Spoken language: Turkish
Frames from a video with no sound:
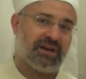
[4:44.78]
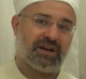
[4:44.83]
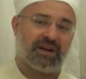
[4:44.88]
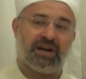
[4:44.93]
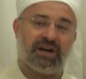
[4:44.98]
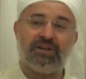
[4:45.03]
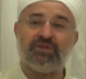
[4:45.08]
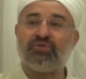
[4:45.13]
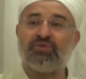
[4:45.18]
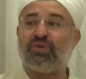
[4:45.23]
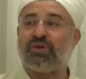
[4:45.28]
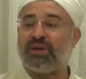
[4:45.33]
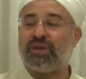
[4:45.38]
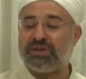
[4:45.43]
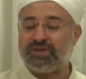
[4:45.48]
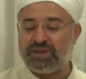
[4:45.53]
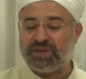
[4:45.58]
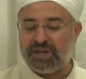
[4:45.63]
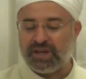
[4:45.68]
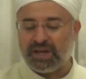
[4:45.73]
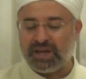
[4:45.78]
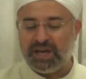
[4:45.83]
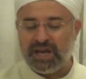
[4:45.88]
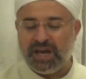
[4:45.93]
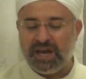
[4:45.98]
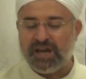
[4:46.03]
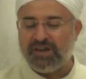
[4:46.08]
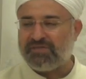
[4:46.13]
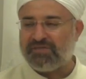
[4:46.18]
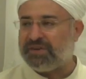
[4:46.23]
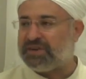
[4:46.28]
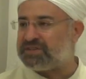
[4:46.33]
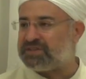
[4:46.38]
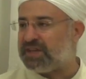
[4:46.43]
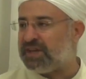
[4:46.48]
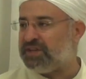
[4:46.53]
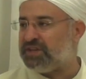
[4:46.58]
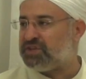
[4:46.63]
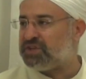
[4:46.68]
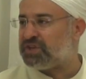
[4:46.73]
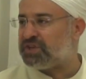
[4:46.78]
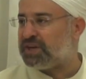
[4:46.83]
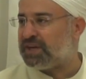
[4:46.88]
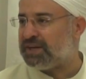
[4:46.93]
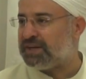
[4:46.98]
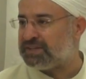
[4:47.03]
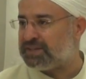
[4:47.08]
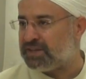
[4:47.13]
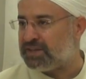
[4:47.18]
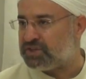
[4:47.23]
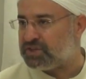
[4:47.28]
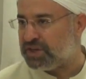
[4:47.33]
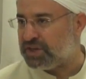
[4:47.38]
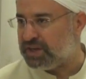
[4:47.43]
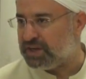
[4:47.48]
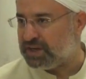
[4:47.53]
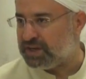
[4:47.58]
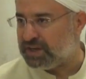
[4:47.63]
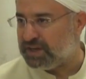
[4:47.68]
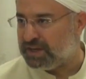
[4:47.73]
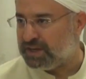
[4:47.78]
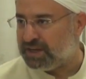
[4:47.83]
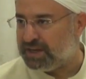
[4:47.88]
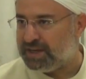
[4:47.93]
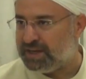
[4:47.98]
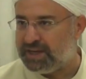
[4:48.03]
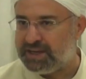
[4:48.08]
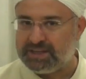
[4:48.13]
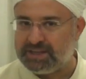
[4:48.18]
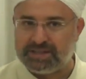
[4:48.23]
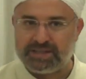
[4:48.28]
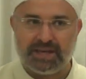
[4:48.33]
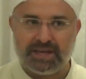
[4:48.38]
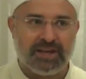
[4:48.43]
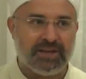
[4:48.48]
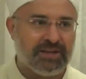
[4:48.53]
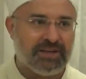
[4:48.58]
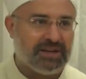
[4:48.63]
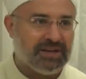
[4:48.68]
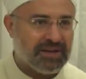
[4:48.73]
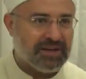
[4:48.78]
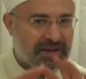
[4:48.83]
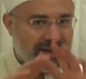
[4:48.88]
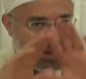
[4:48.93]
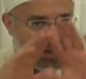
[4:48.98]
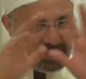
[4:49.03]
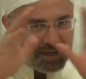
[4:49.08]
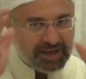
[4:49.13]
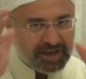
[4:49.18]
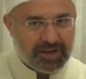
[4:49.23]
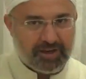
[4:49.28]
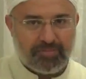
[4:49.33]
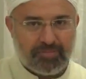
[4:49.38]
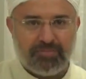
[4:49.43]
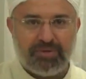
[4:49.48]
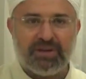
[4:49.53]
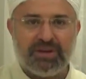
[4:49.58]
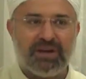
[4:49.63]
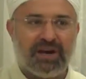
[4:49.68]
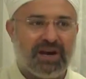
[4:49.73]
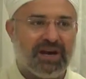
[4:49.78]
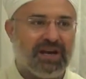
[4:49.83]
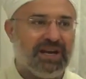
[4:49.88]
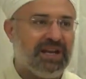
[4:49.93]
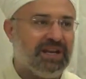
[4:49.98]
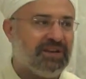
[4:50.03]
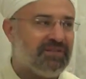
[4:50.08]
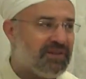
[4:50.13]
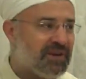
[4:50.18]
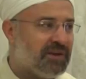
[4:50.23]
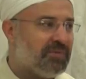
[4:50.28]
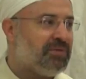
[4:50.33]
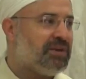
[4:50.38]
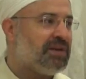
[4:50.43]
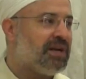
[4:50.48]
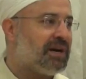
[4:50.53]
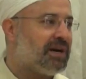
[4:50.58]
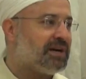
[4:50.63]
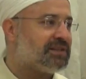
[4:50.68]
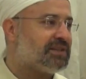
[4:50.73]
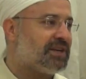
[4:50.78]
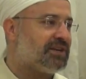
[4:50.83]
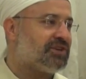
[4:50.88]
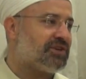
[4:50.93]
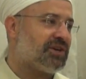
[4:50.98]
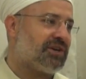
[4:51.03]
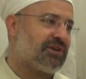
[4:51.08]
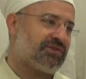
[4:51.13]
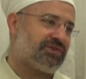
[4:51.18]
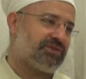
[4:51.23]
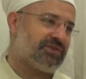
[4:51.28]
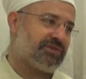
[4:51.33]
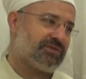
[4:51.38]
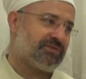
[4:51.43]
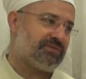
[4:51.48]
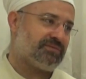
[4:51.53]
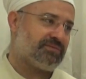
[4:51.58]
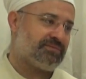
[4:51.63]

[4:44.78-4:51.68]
Kan dökecek, fesat çıkartacak. Sen bir halife mi yaratacaksın?